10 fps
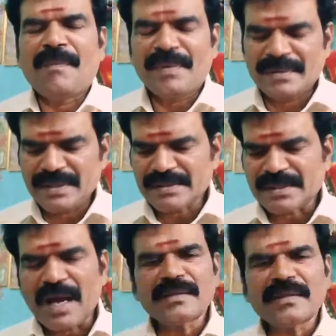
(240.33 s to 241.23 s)
அப்போ
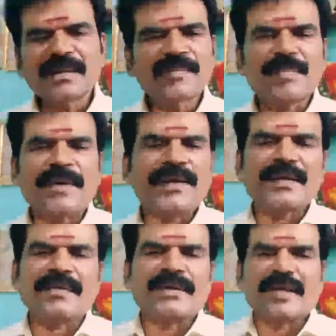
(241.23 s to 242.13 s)
இதை சார்ந்து நம்ம
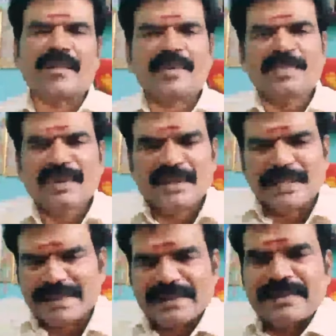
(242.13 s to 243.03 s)
பயணிக்க வேண்டிய அமைப்பும்
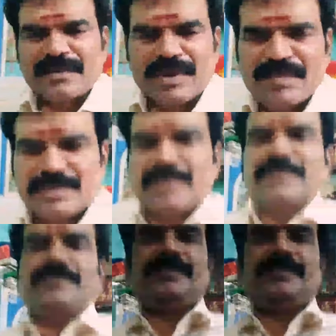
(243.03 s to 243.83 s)
அதில் இருக்குது ஒரு நிமிஷம்